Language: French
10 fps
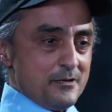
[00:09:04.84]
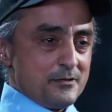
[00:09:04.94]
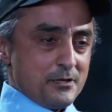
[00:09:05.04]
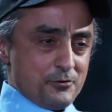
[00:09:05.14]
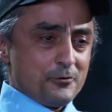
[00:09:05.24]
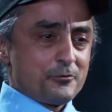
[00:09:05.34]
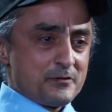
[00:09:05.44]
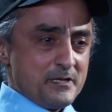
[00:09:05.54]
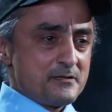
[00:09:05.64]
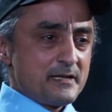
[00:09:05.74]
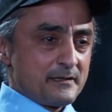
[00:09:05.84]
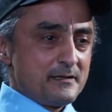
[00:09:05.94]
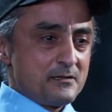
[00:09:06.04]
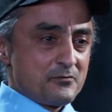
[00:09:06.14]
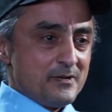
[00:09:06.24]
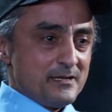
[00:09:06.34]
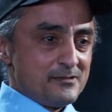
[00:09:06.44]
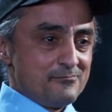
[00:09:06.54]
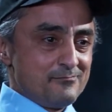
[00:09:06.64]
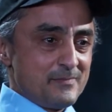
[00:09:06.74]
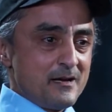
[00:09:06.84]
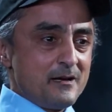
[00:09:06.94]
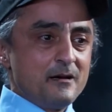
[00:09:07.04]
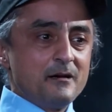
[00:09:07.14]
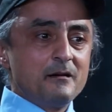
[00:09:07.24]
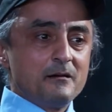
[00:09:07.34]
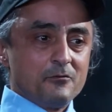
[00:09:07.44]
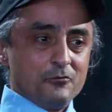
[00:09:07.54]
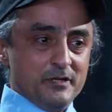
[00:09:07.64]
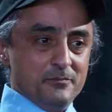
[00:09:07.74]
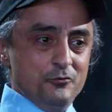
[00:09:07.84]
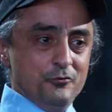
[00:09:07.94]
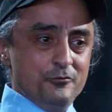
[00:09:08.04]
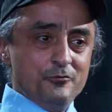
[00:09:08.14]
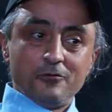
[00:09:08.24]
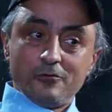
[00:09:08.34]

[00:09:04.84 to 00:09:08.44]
C'est sûr que c'est une sacrée histoire. Au début,